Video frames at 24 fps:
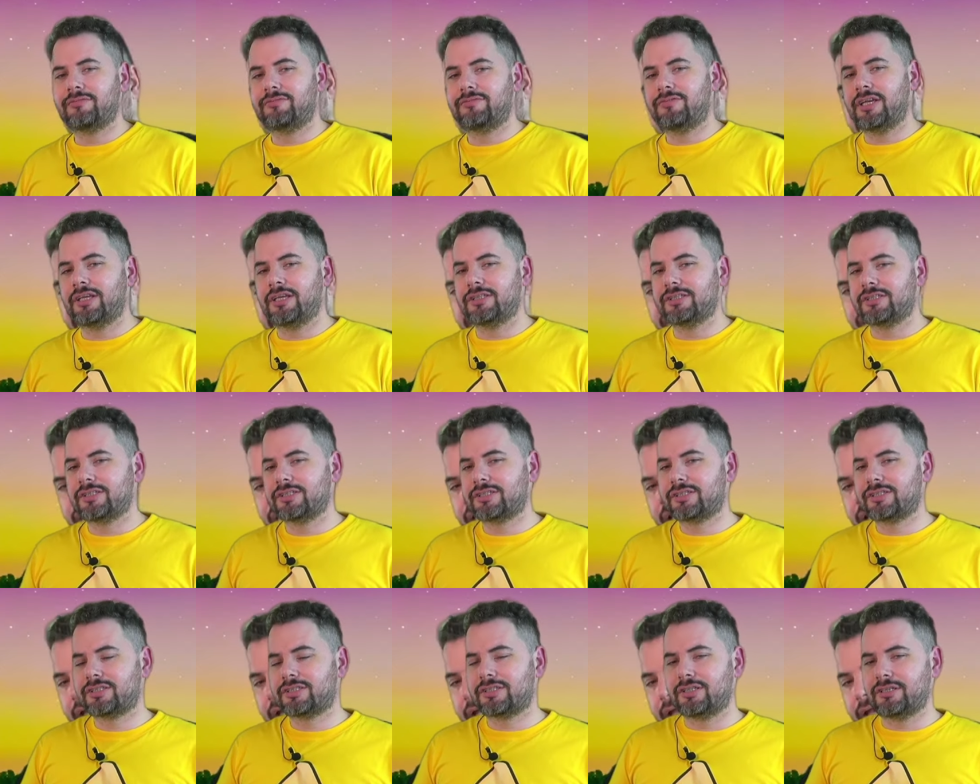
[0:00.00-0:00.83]

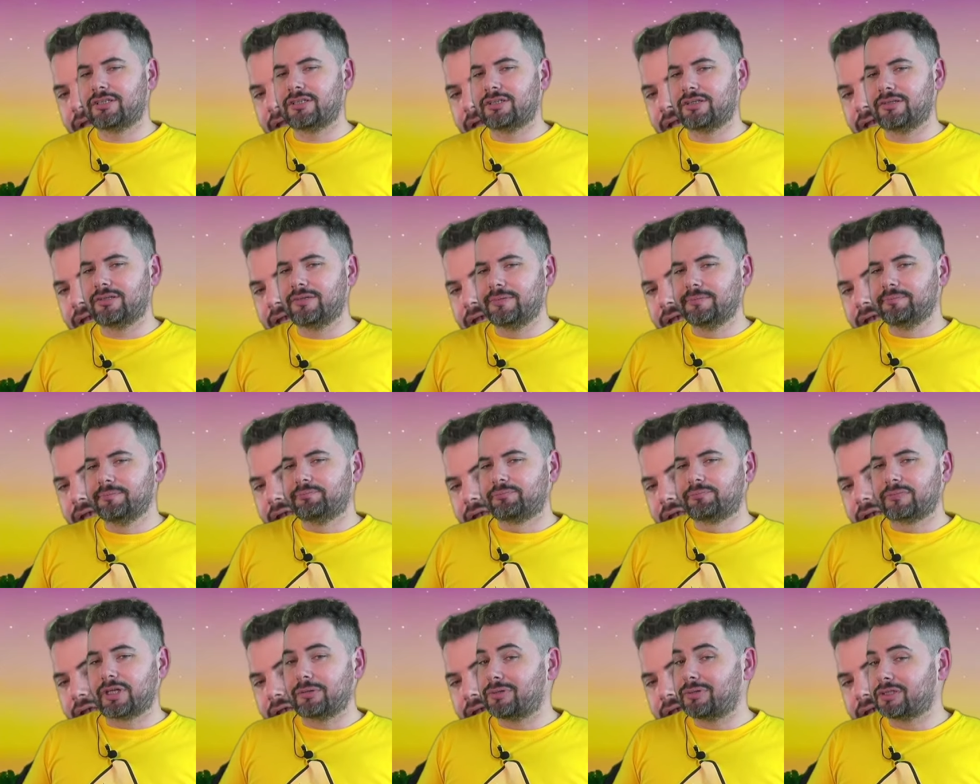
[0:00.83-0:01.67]
więc e,
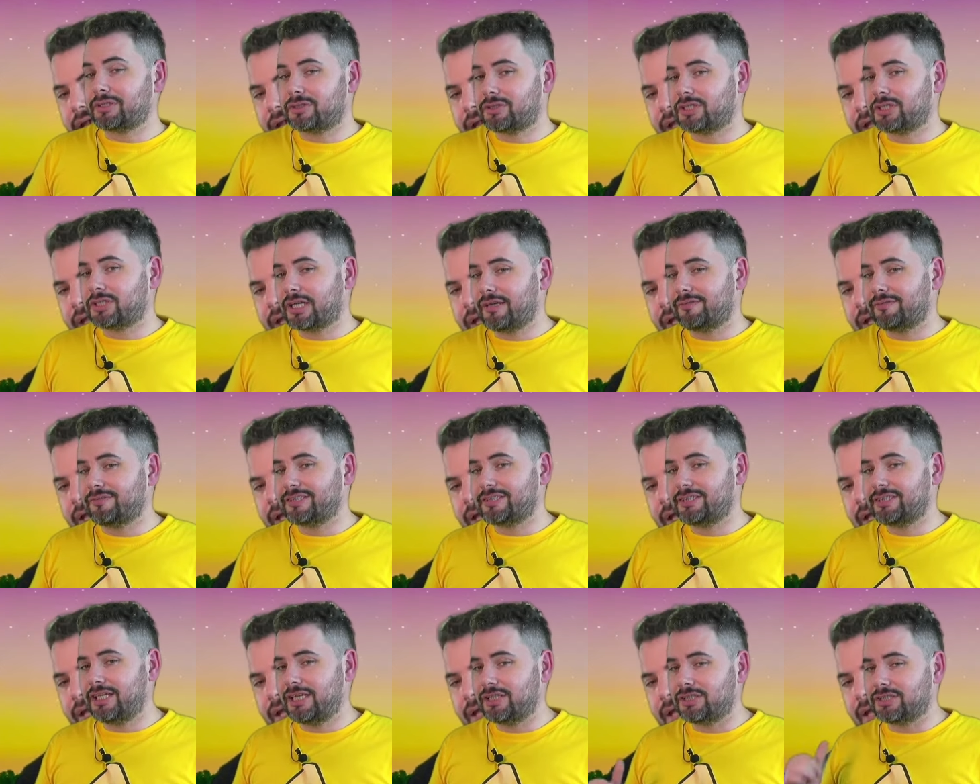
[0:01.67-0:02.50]
bardzo ciekawe
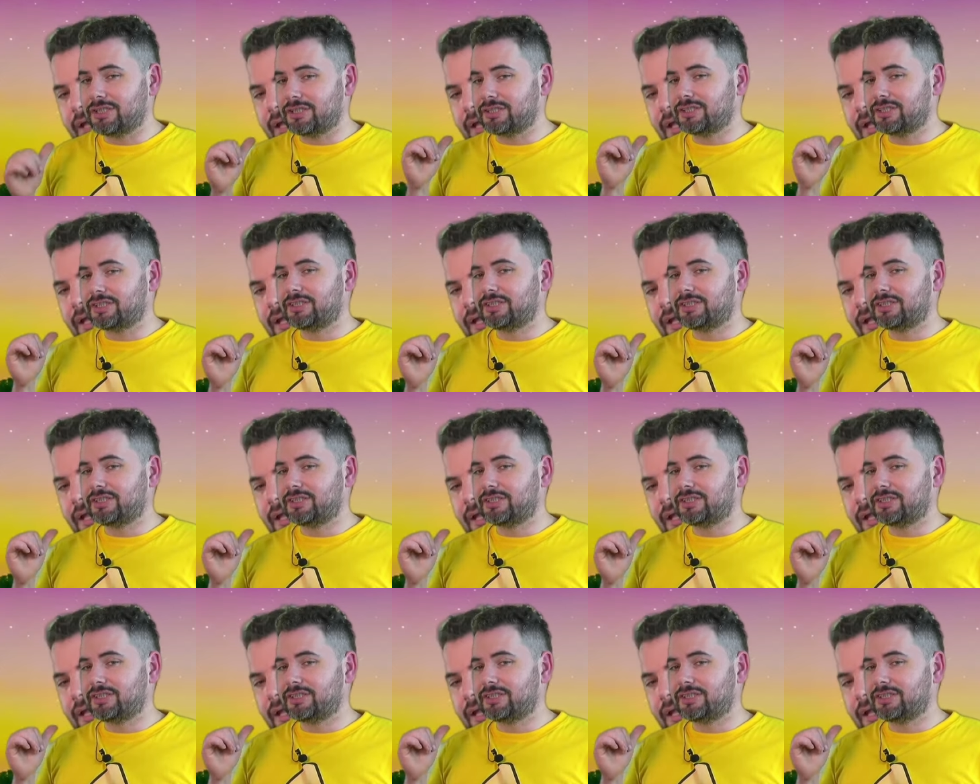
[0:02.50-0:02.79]
zdjęcie z